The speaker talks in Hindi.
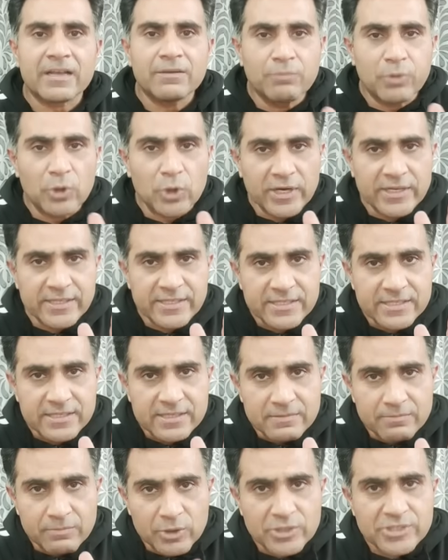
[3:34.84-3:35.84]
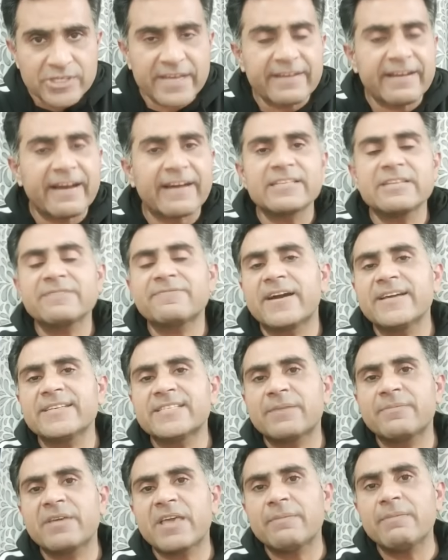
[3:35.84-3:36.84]
बुगस बुगज़ काजी
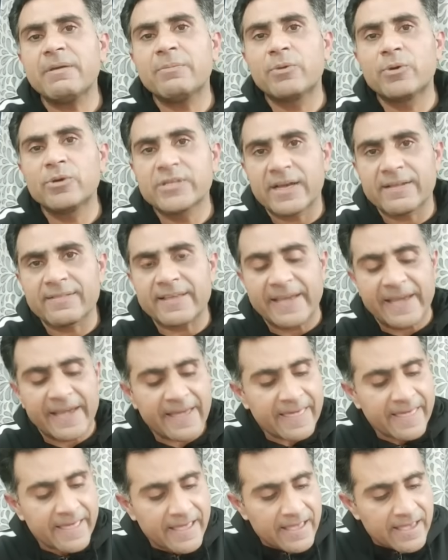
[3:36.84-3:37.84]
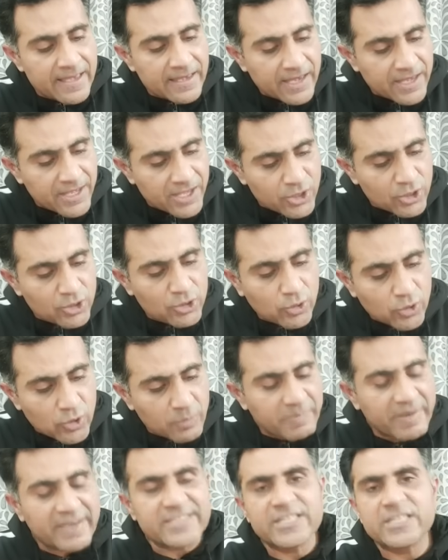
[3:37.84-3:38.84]
फाइसा में ये भी भूल जाते हैं कि ये जो
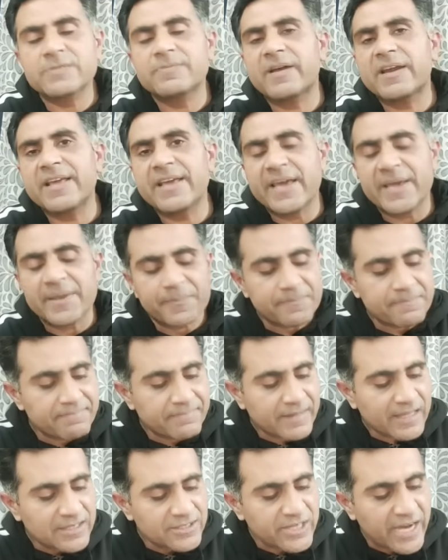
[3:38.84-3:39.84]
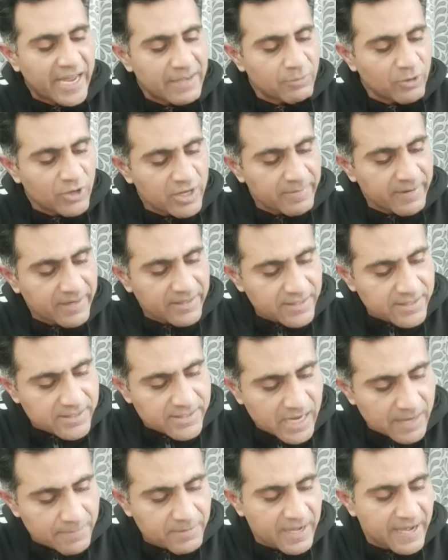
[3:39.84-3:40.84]
दोनों बेंचेस बने हैं चाहे मुनीब अख्तर
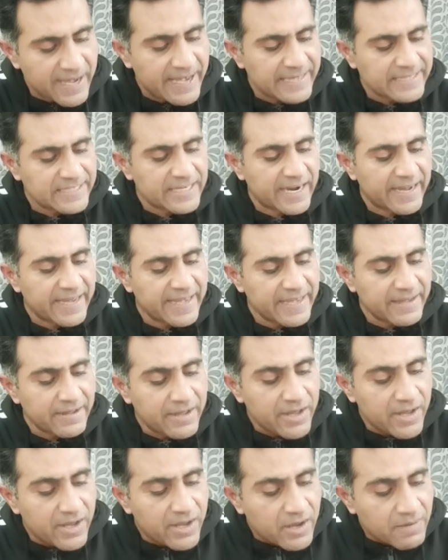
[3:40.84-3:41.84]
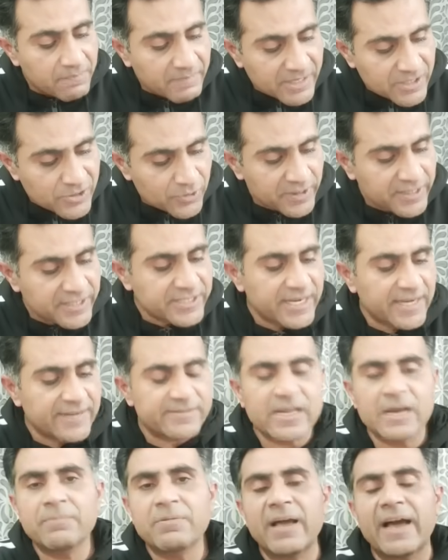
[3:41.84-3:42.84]
साहब का है चाहे मंसूर अली शाह
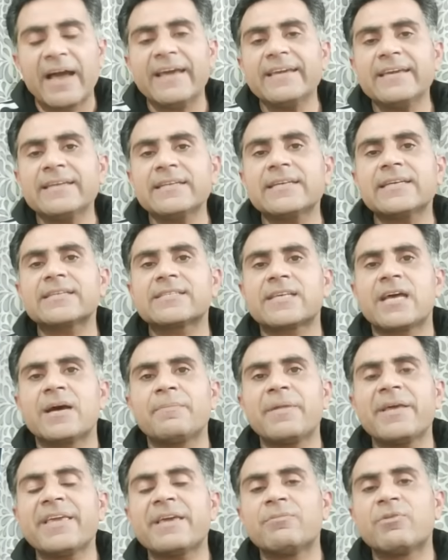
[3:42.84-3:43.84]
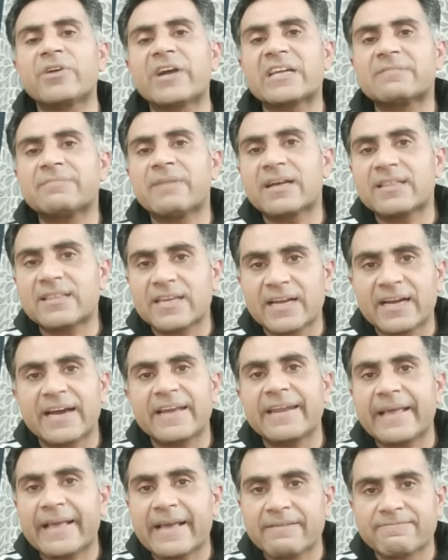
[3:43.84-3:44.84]
साहब का है इनके सामने ये मुकदमात
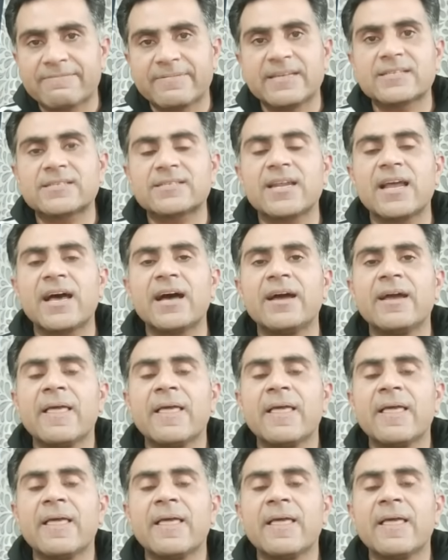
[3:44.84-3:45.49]
लगाने का फैसला